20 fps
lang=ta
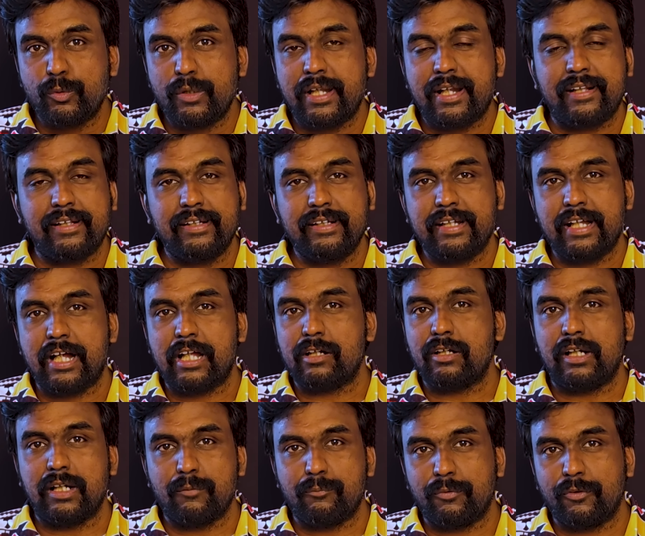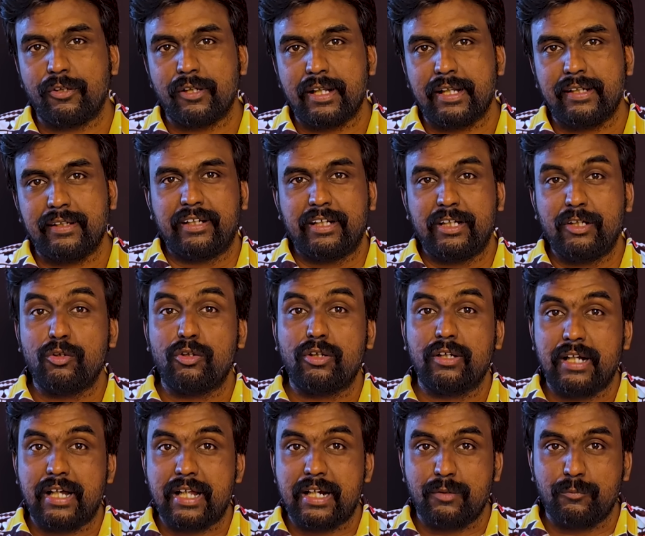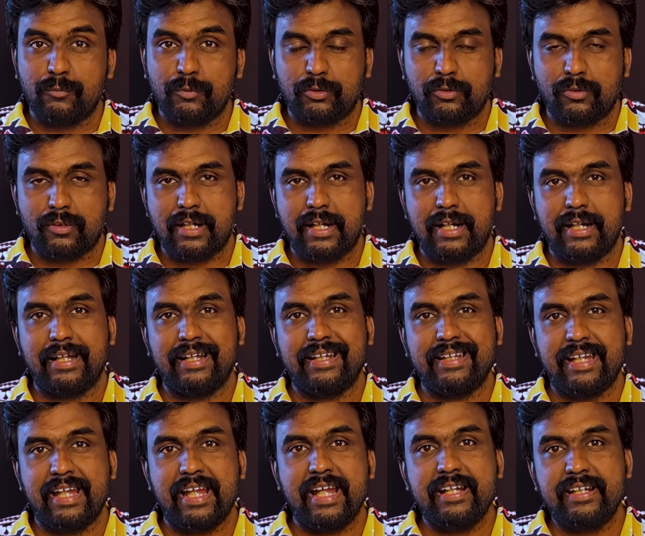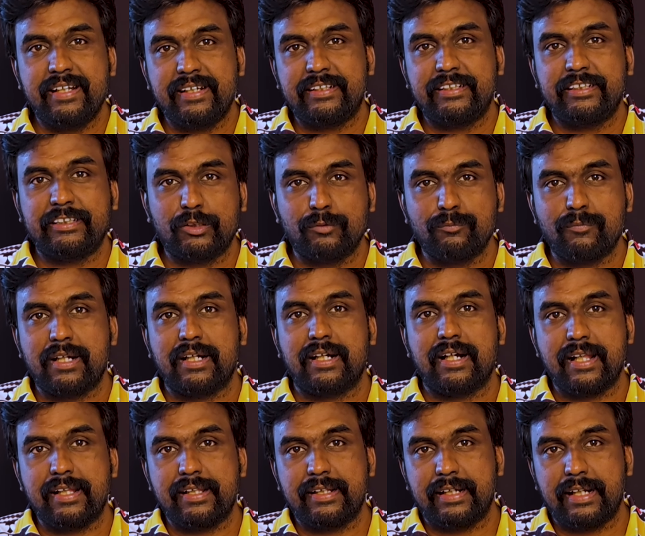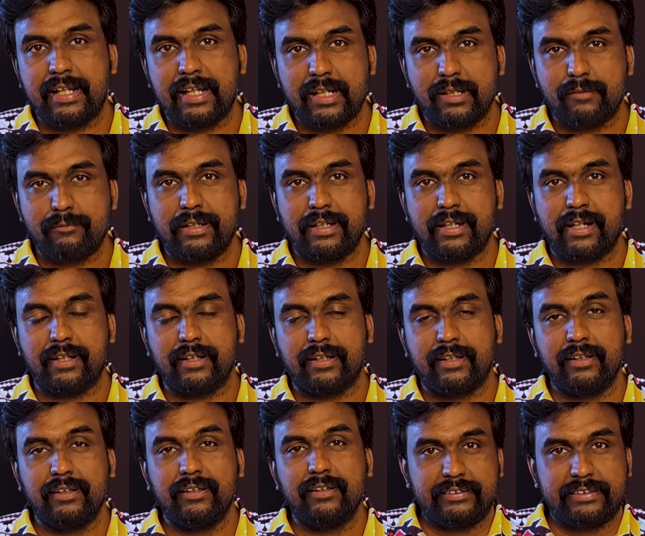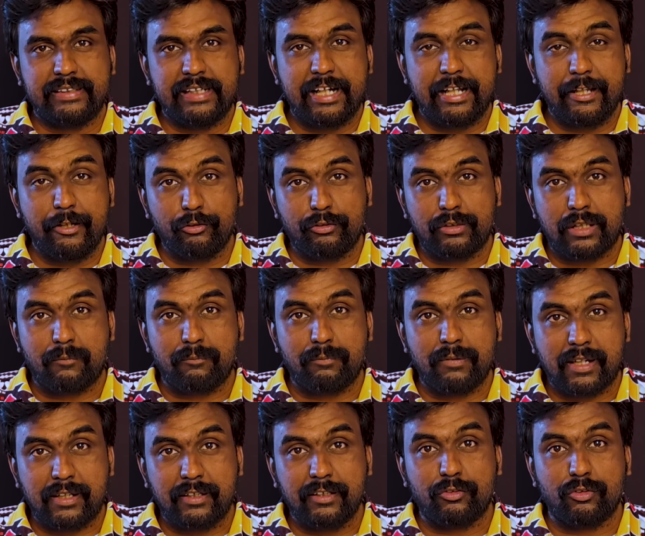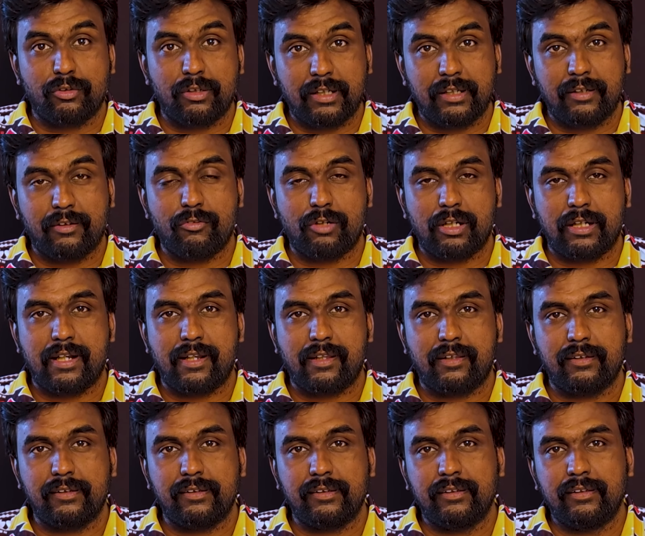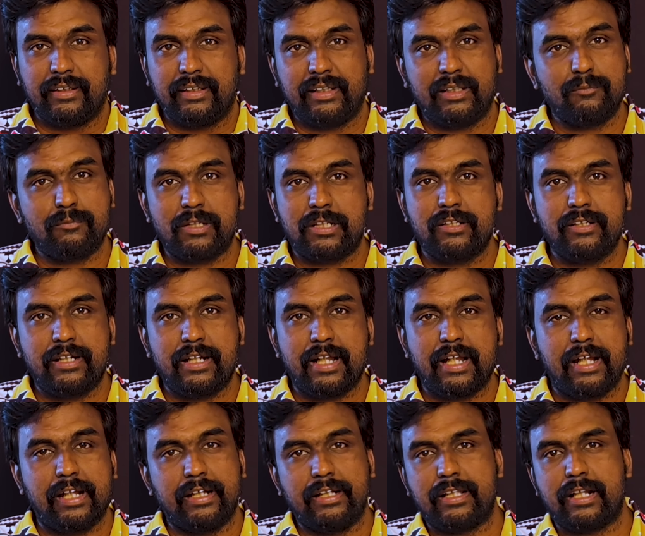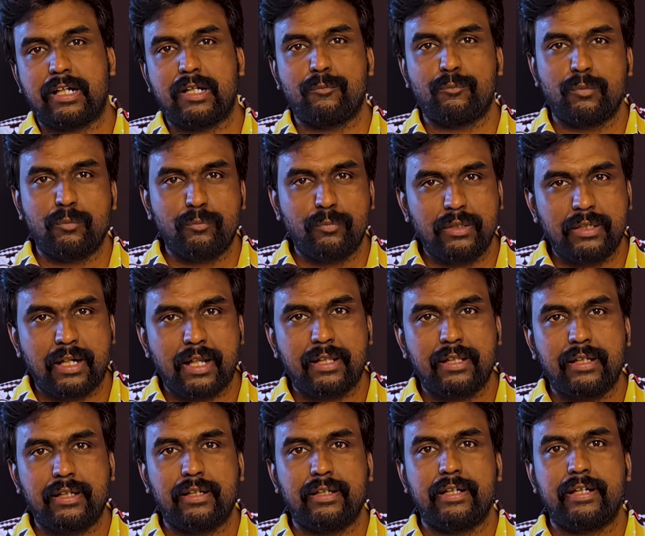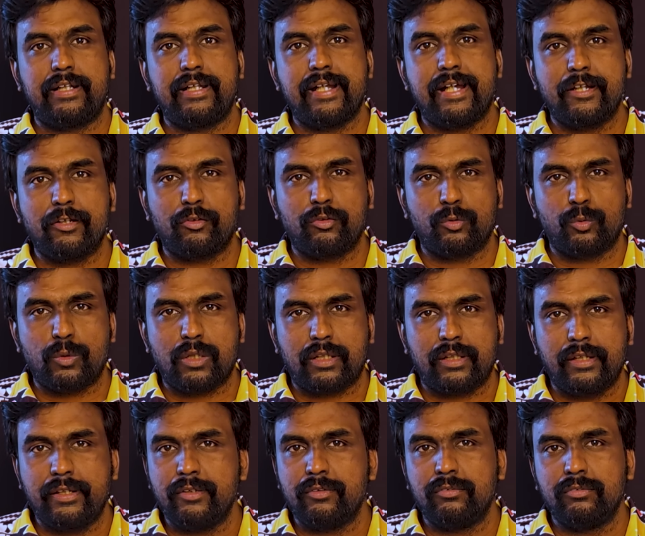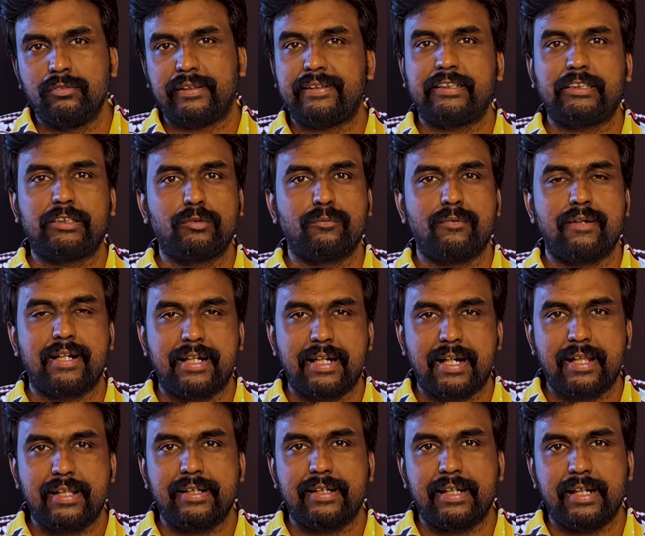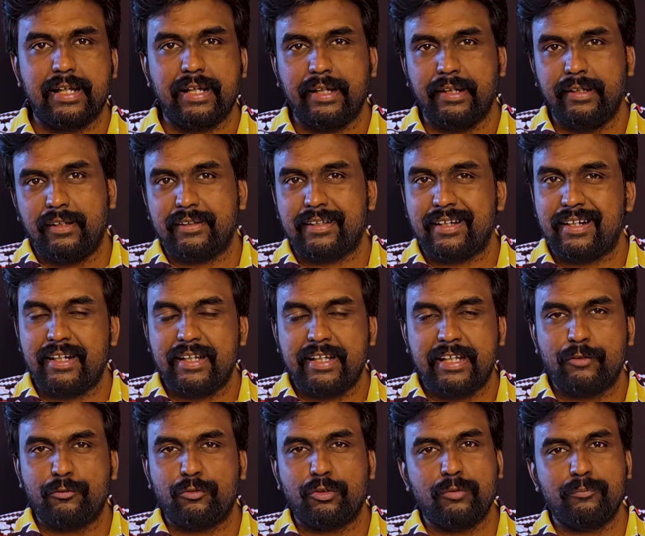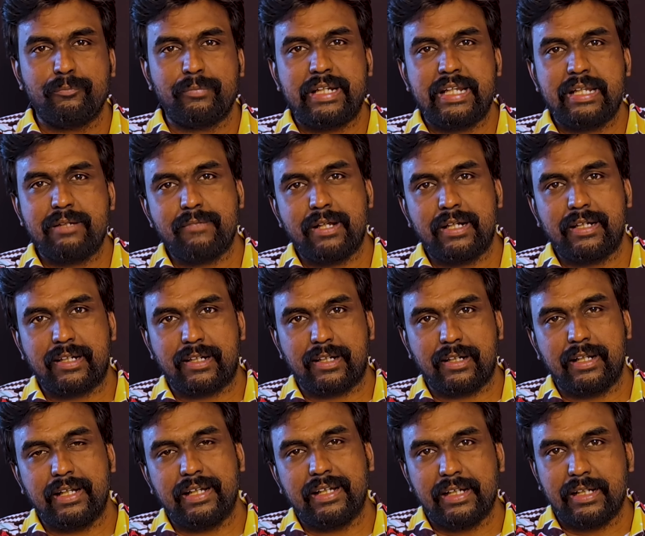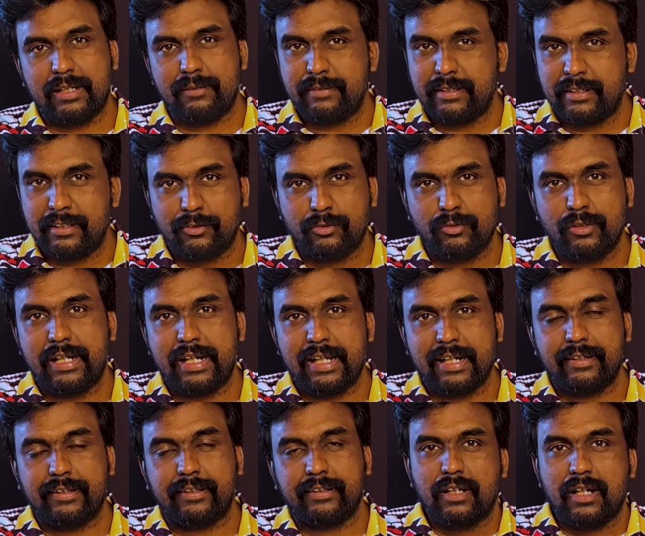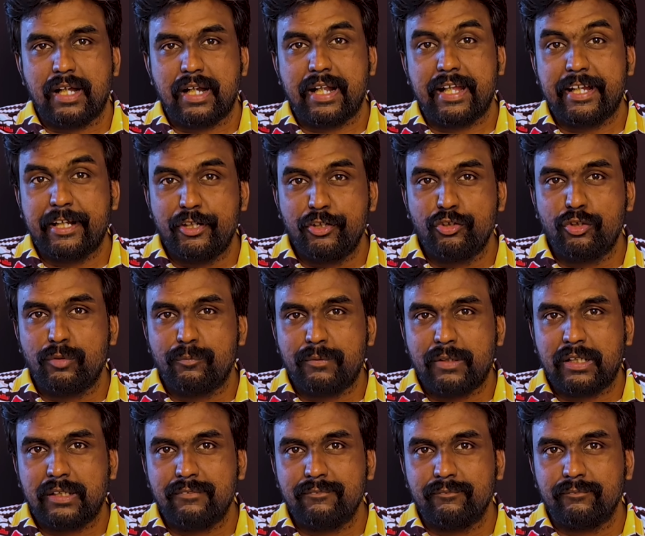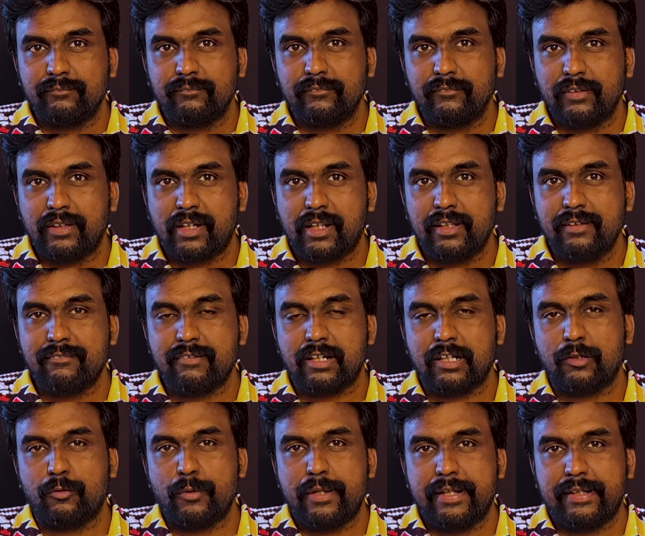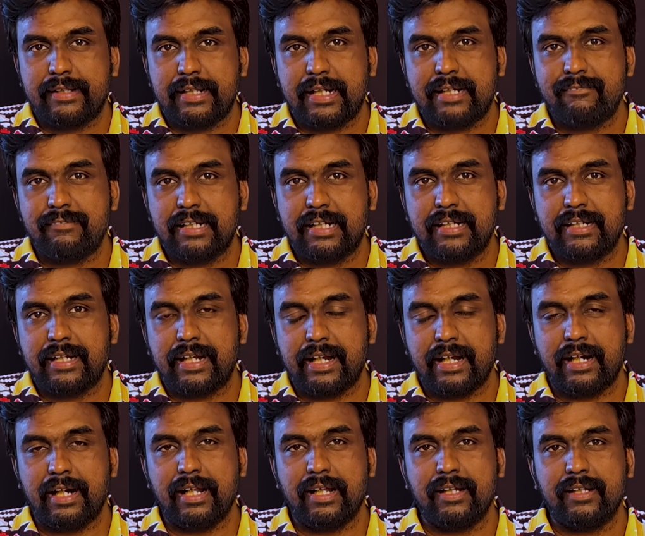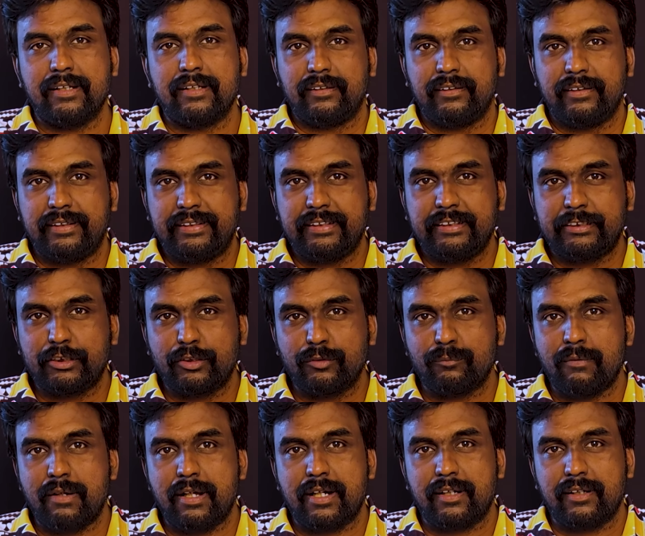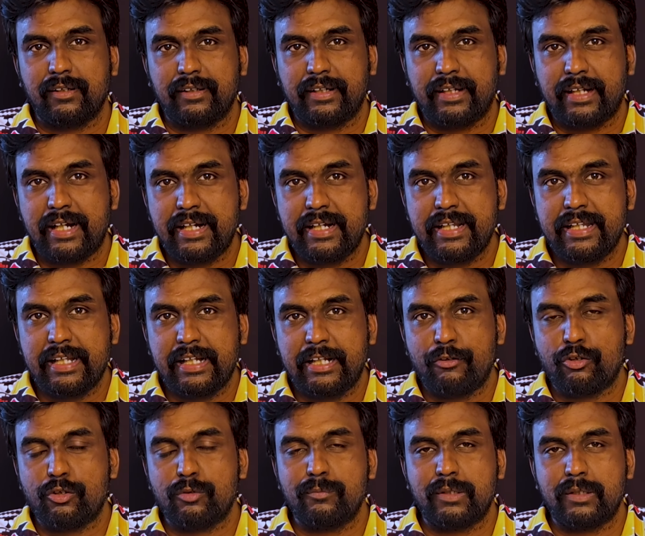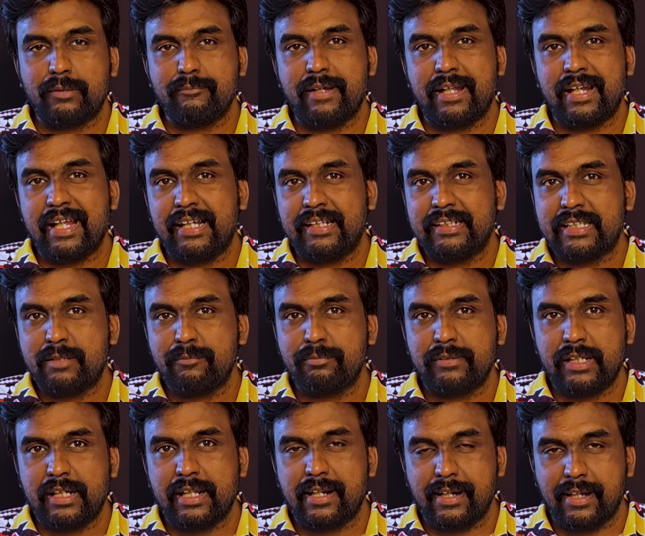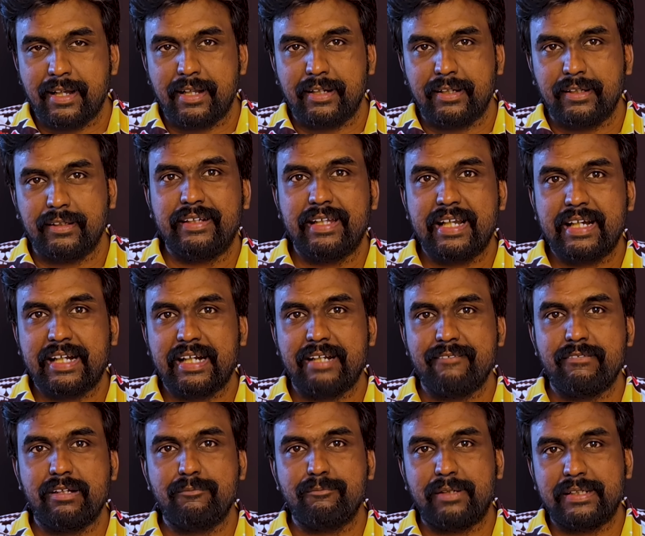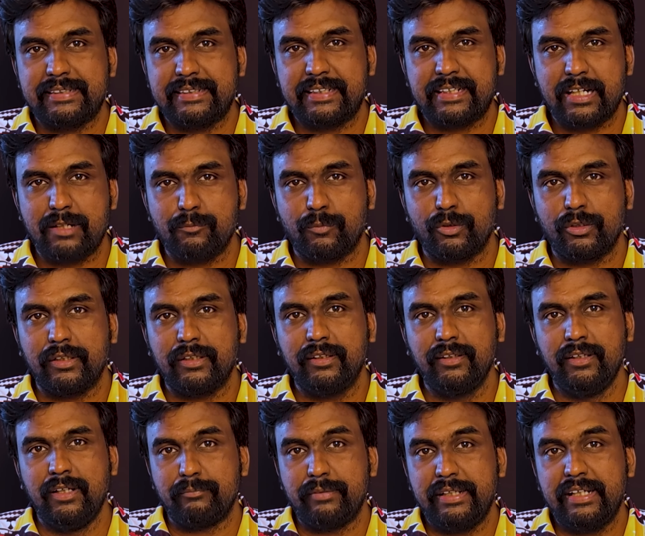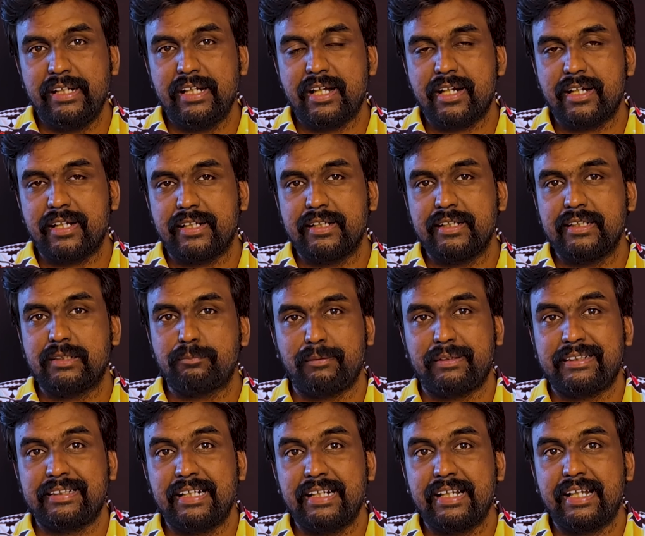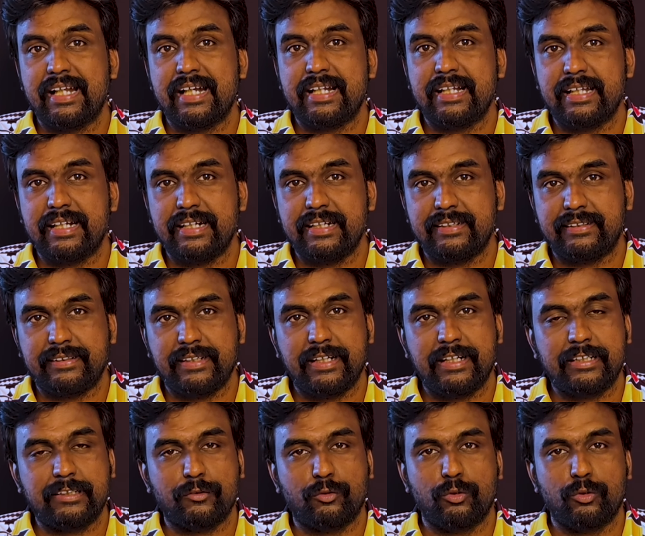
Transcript: இருந்து யாரும் அங்கே போகலை இன்னொரு காரணமும் சொல்கிறாங்க ஏன் நிதிஷ்குமார் கலந்துக்கல அப்படிங்கிறதுக்கு ஜேடியு தரப்புலேருந்து சொன்ன ஒரு கருத்து இது மட்டும் இல்லை இதற்கு முன்பு நடந்த நித்தி ஆயோக் கூட்டத்திலையும் நிதிஷ்குமார் கலந்துக்கல அதனால் இது ஒன்றும் பெரிய மேட்டர் இல்லை அப்படின்னு சொல்லிட்டாங்க ஆனால் இன்னொரு பக்கம் இருந்து வரக்கூடிய தகவல்கள் என்னன்னா நிதிஷ்குமார் என்டிஏ கவர்மெண்ட் மேலே அதிருப்தியில் இருக்காரு ஏற்கனவே பட்ஜெட்டின் போது பீகாருக்கு ஸ்பெஷல் கேட்டகரி ஸ்டேட்டஸ்